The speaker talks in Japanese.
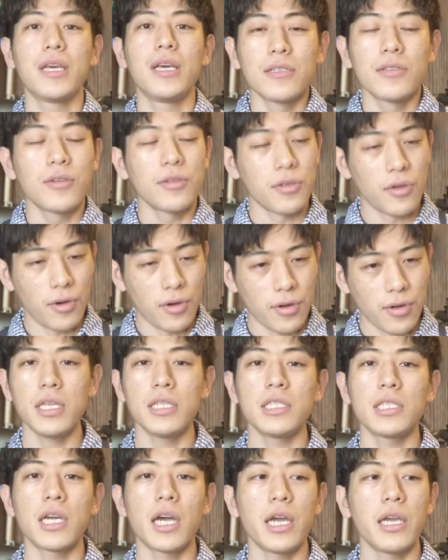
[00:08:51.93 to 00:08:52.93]
それと
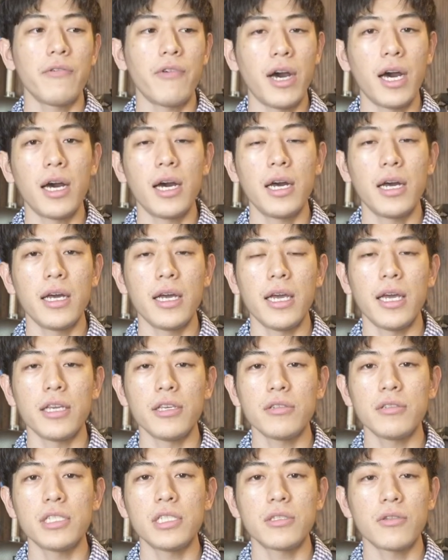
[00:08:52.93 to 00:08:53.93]
展示会は
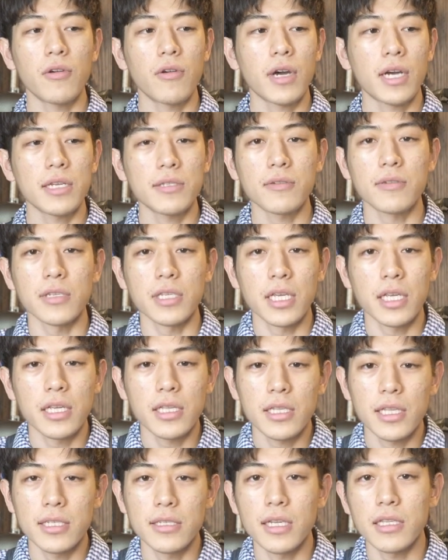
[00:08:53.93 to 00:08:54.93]
友人と家族に
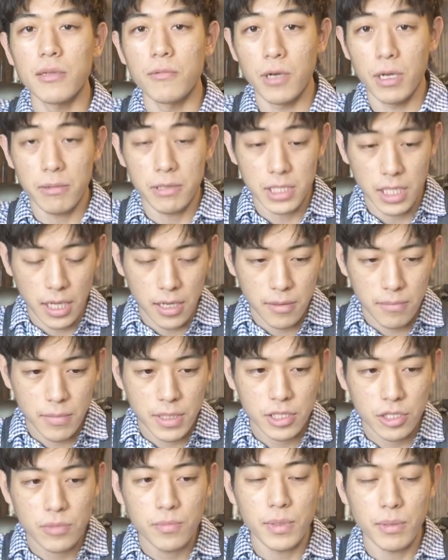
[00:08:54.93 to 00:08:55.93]
手伝ってもらいました。ま
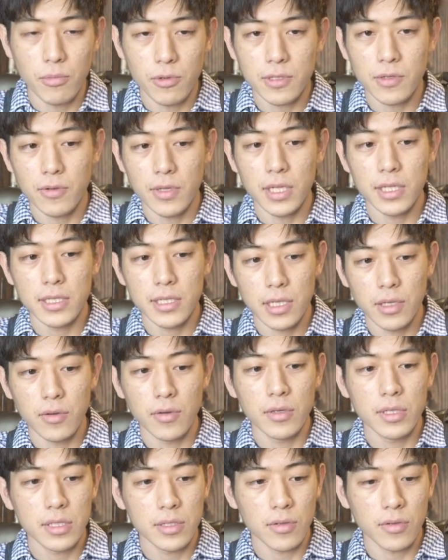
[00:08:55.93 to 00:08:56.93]
あ準備もそうなんですけど、
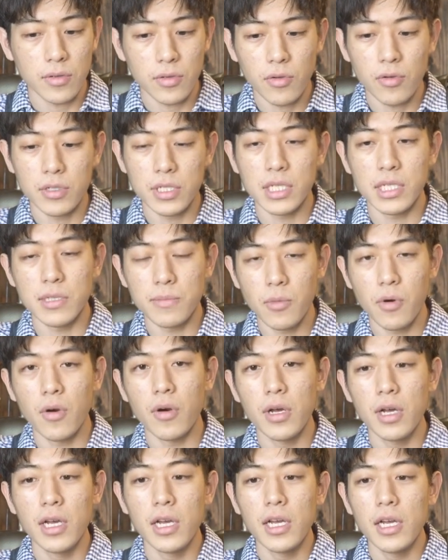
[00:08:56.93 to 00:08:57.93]
その当日も
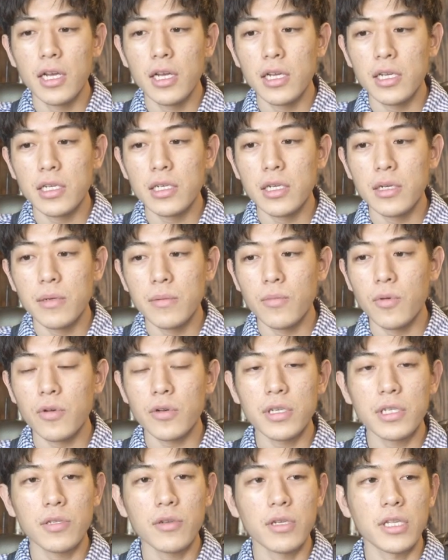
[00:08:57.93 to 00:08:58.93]

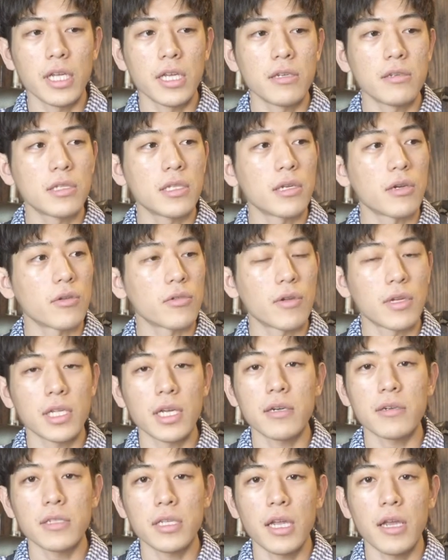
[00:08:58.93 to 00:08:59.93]
僕一人でいるってことは
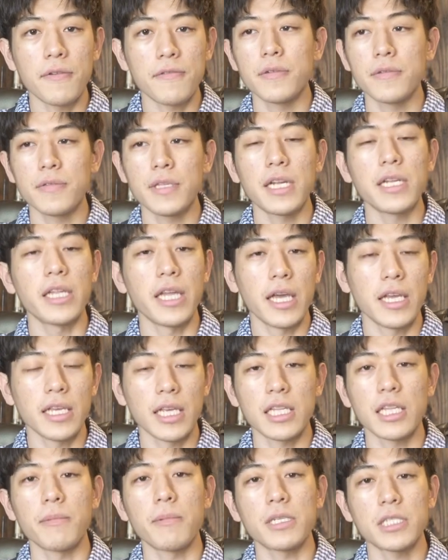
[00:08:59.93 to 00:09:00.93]
なくてふたりで
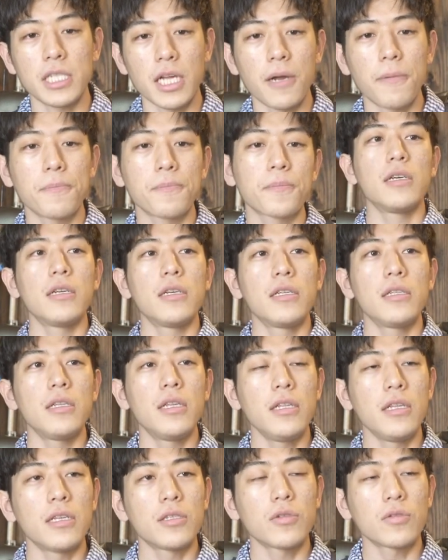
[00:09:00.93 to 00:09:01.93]
やってました。
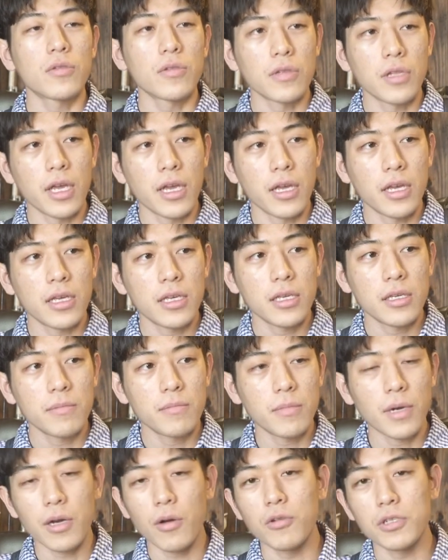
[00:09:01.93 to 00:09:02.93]
でねちょっとね
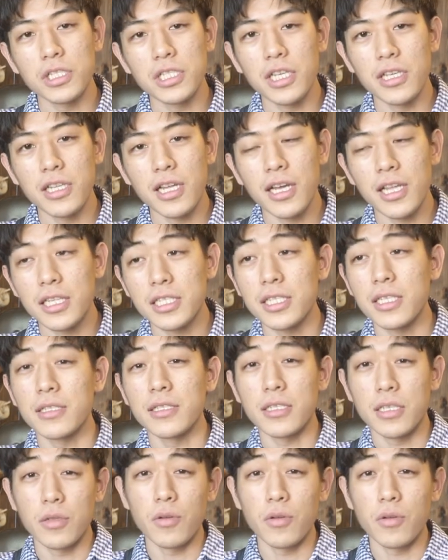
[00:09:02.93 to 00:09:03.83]
まあ個人的な話なんですけ